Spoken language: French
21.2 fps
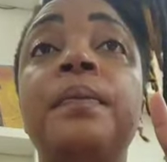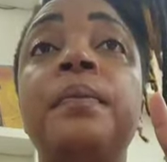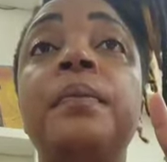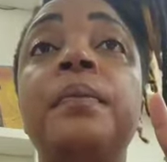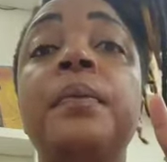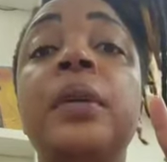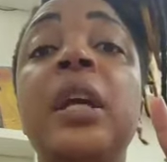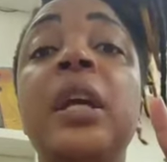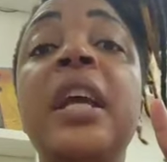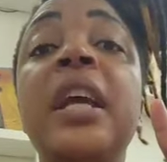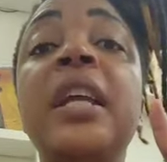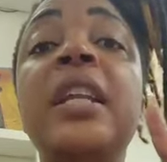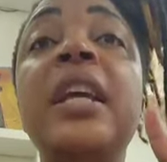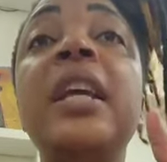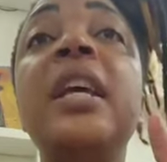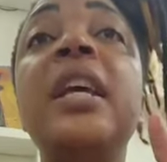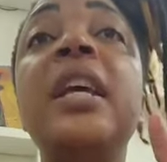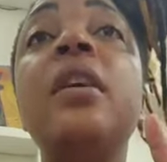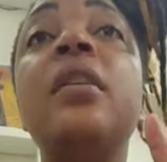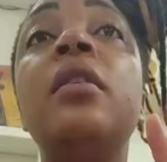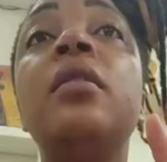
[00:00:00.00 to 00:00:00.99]
il
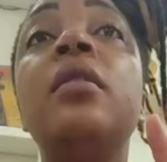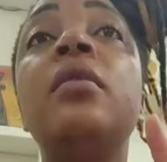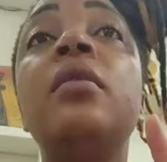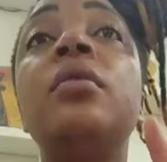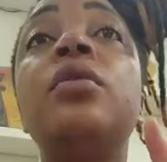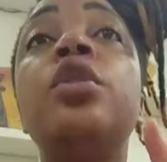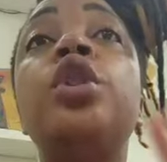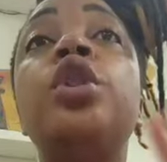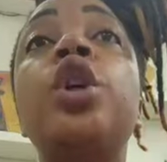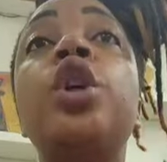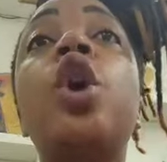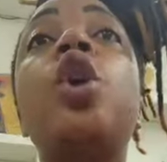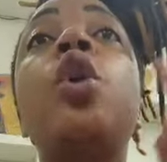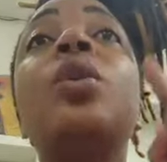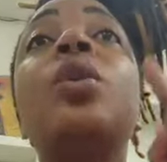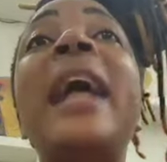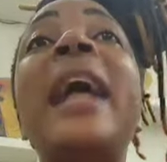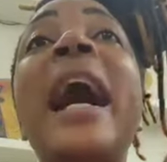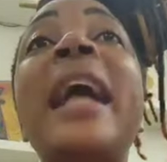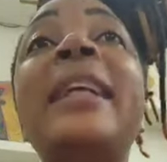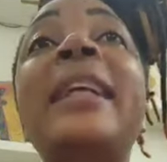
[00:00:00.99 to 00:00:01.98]
dit, je
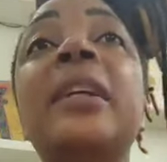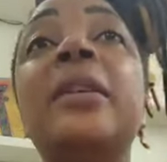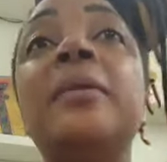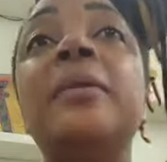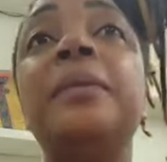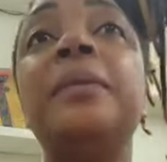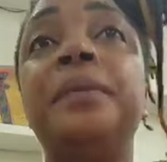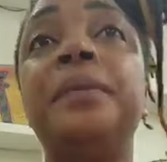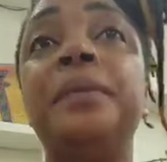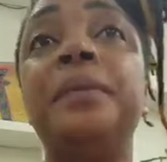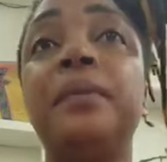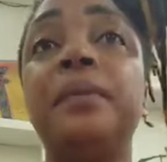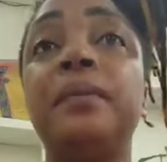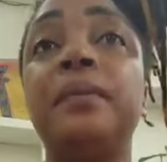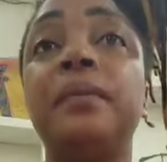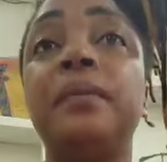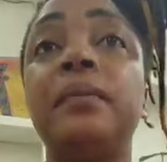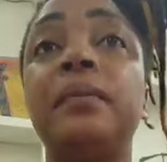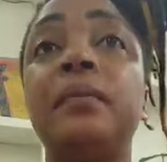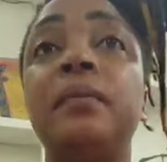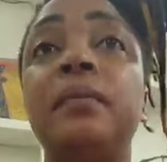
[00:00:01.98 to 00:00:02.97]
condamne.
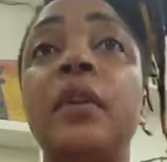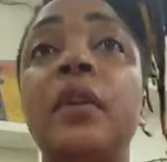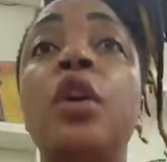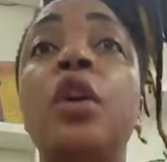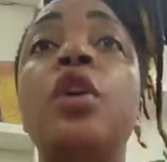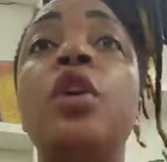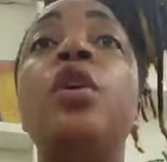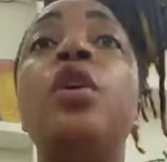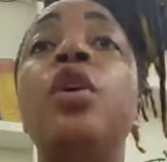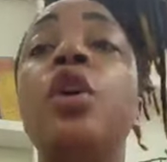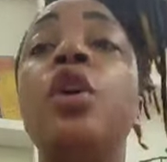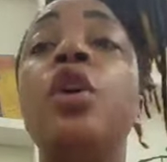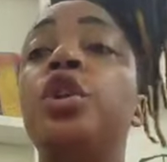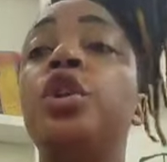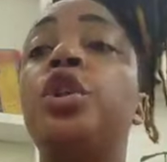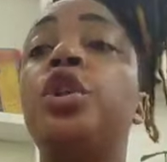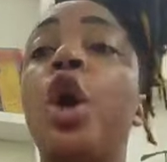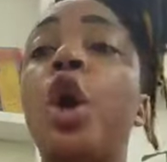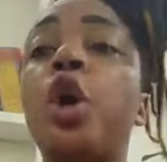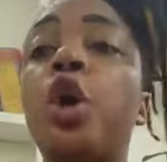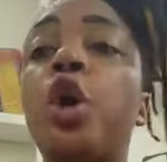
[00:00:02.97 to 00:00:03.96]

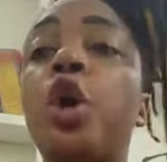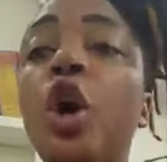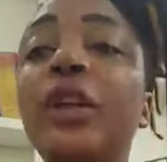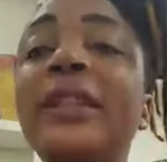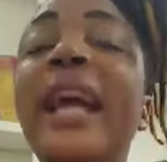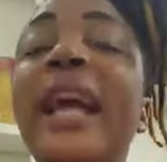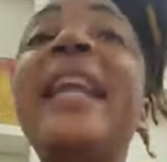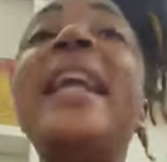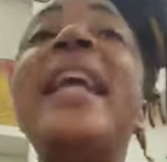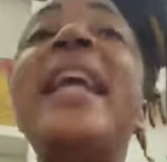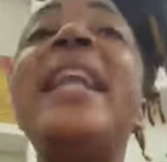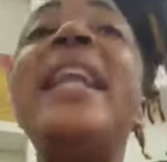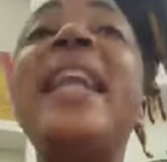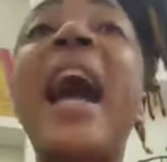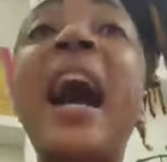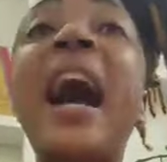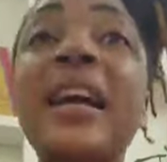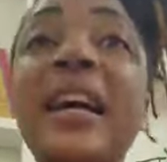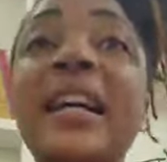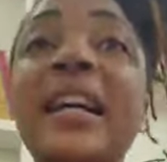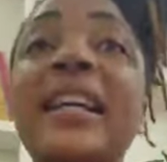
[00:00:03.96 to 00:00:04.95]
Je condamne les
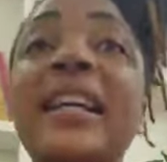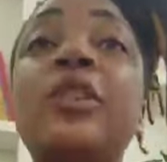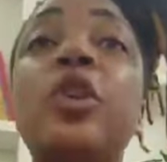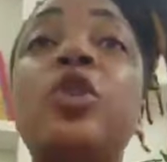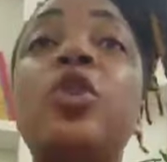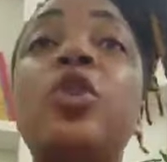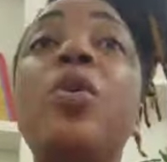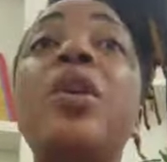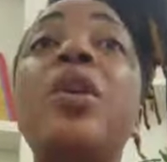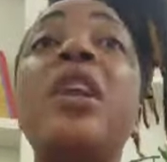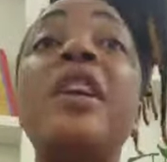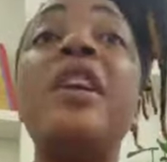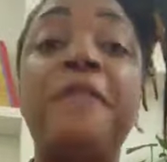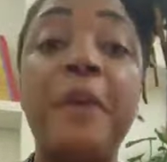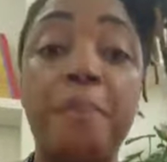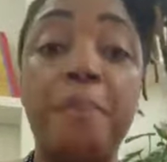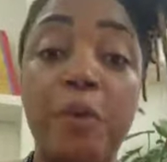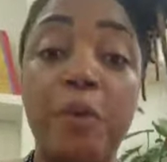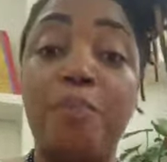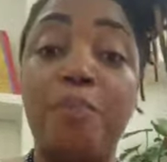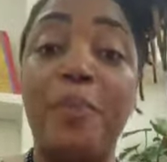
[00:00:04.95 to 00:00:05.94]
langues qui se sont levées
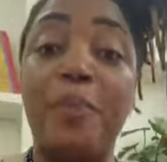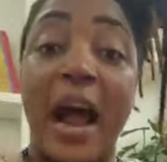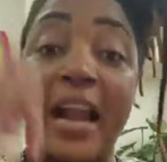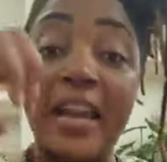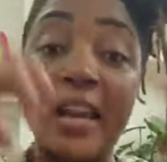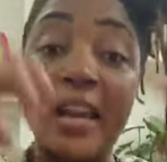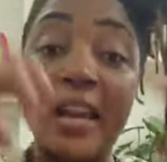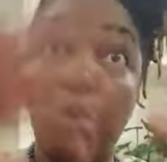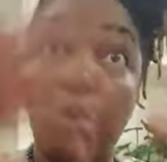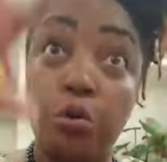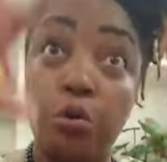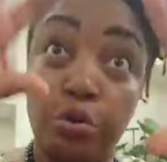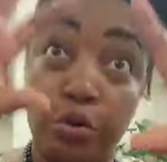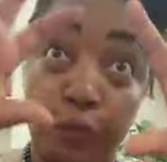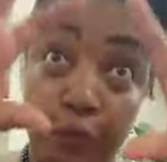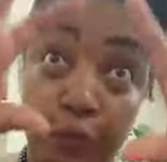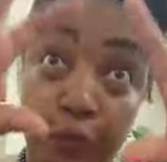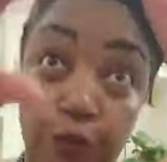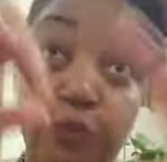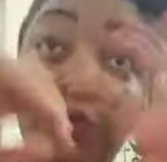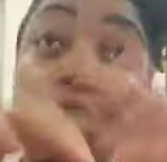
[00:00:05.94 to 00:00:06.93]
pour parler contre
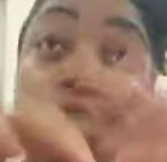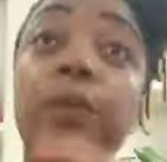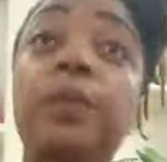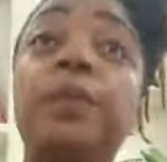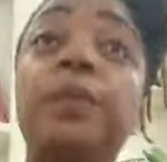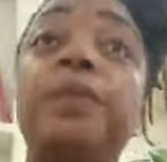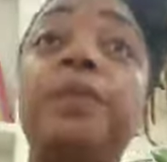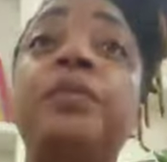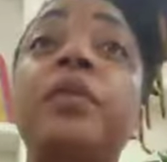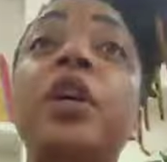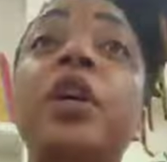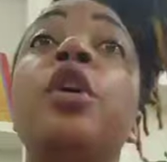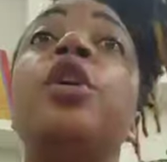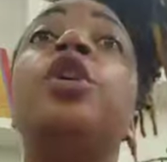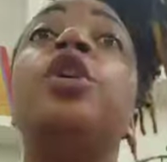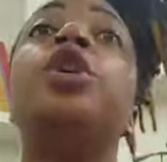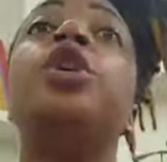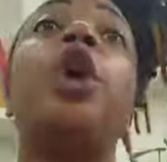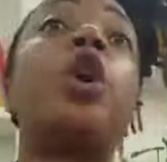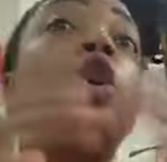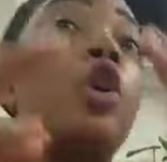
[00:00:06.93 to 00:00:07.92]
vous.
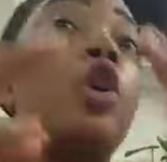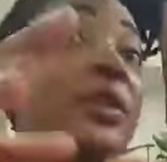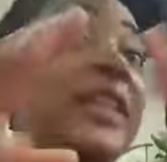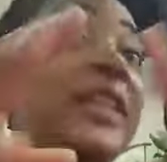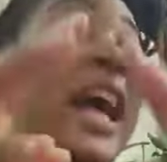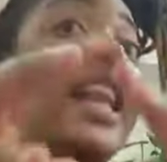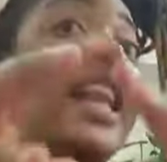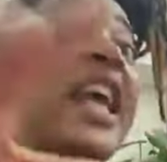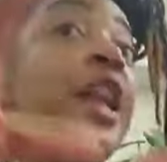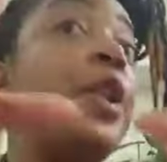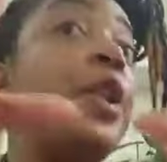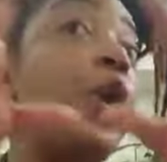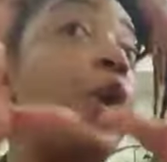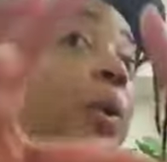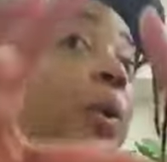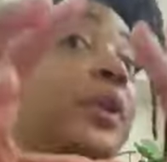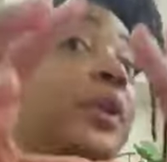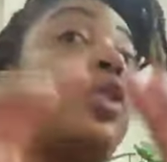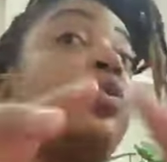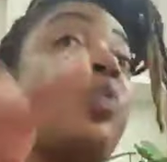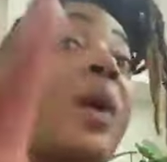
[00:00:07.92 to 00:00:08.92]
Je condamne les lieux où ils
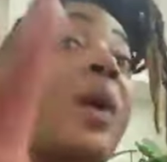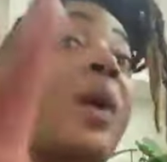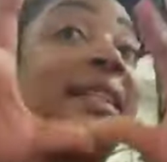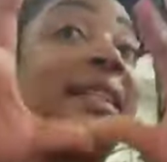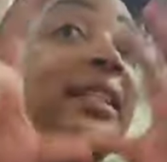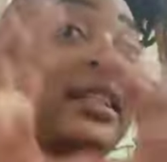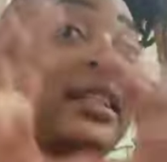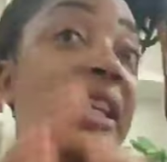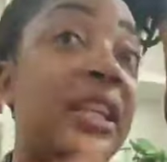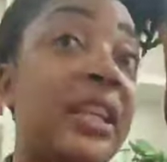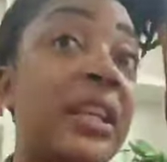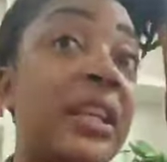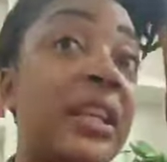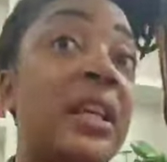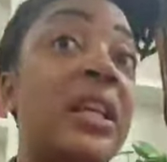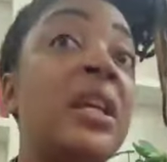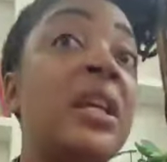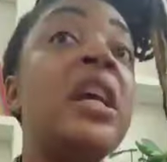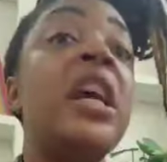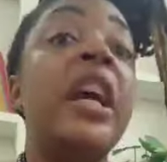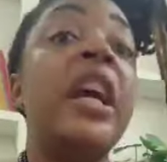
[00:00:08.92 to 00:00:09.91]
se sont assis.
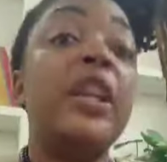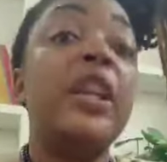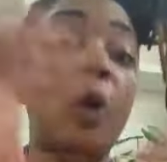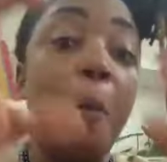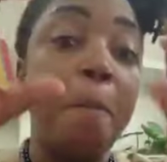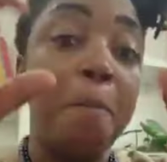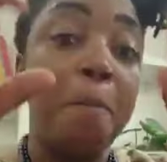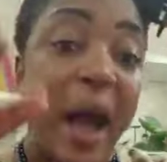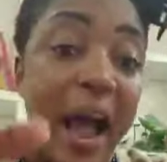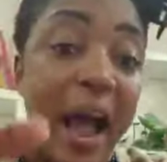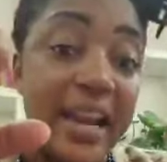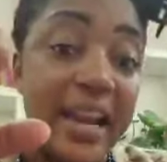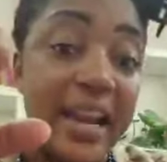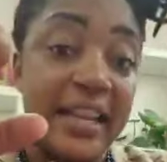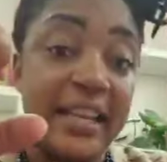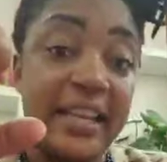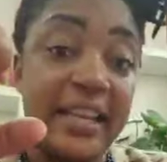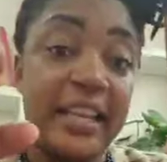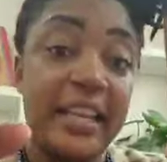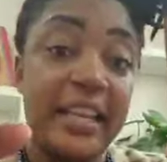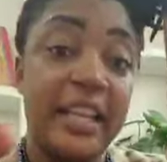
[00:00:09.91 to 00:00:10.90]
Ils ont parlé.
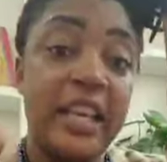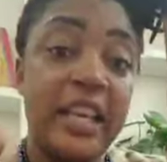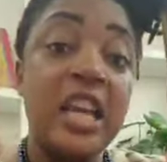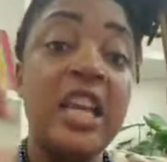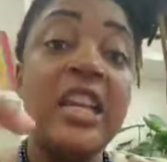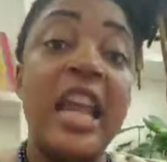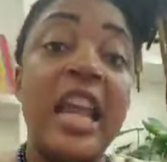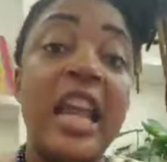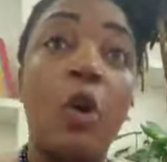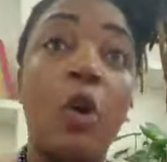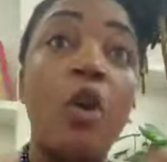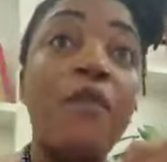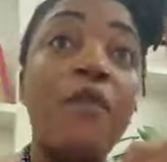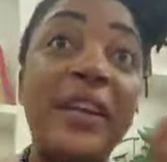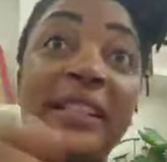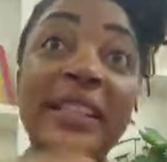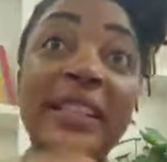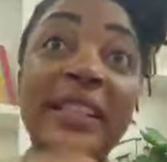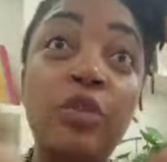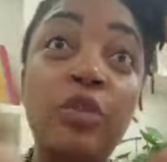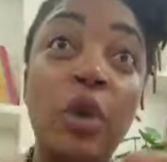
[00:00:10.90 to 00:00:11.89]
Les
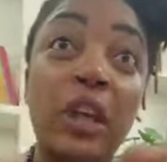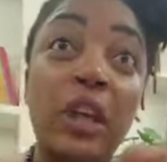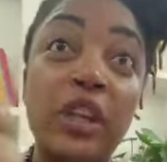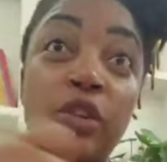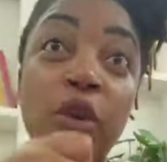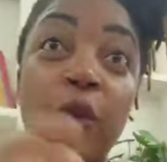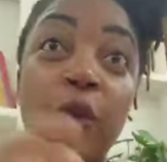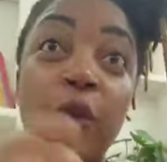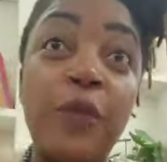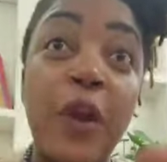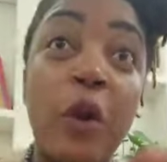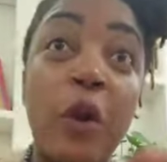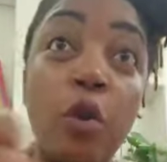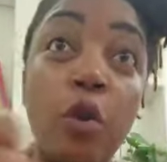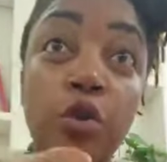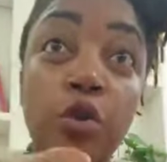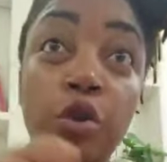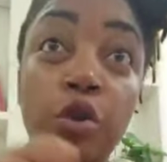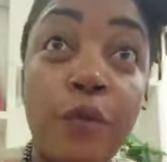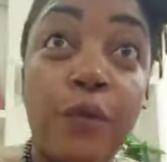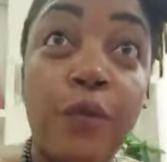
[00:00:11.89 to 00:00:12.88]
conversations qu'ils ont faites
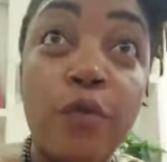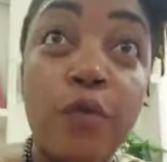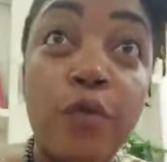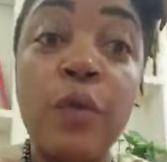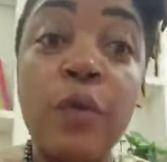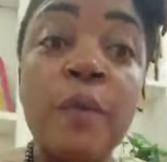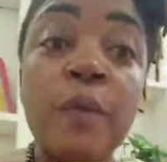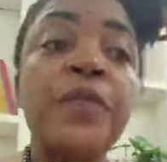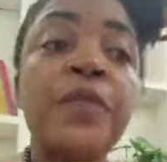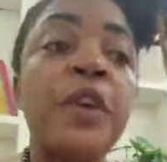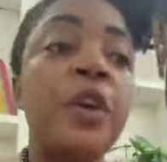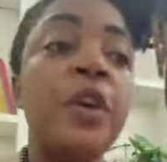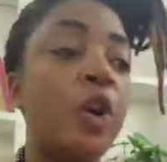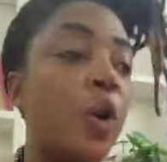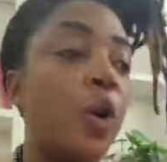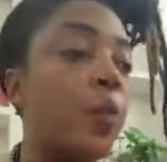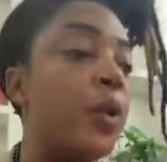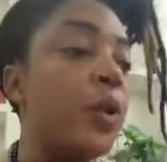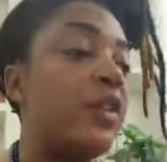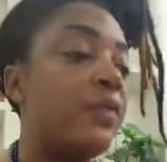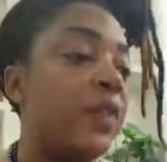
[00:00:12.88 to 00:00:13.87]
contre vous. Que
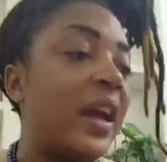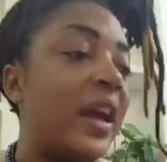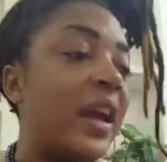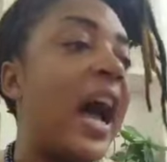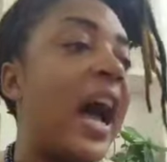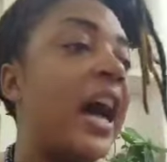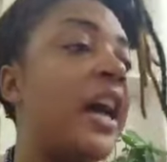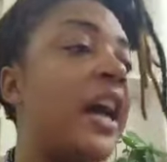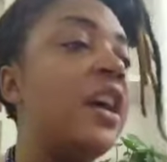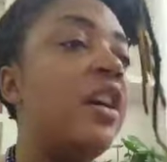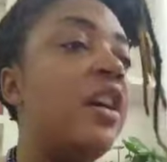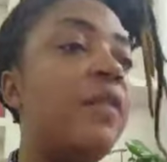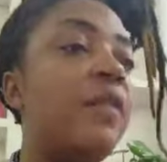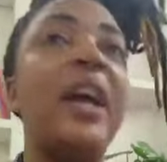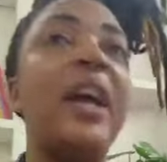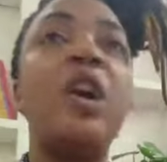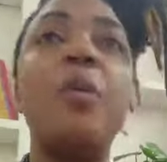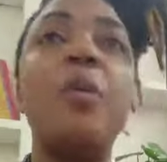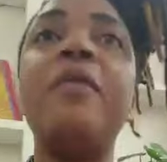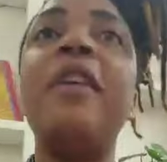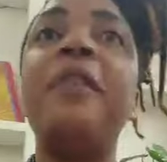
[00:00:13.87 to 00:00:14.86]
oui, voilà. Voilà
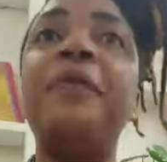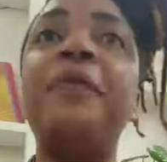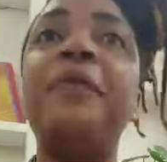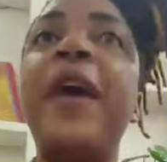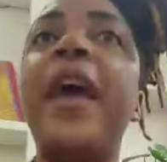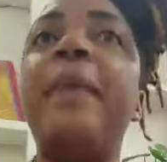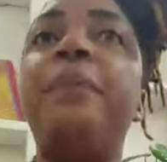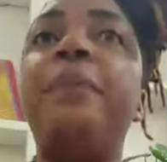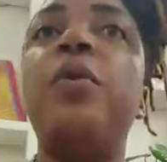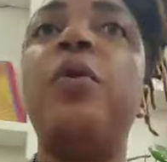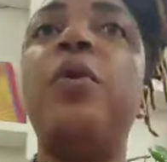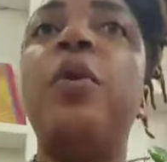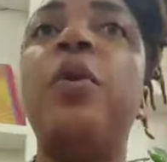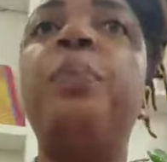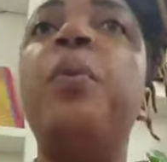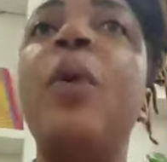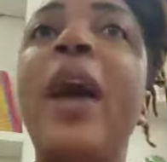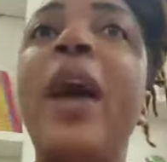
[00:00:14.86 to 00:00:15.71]
comment on va faire pour, euh, pour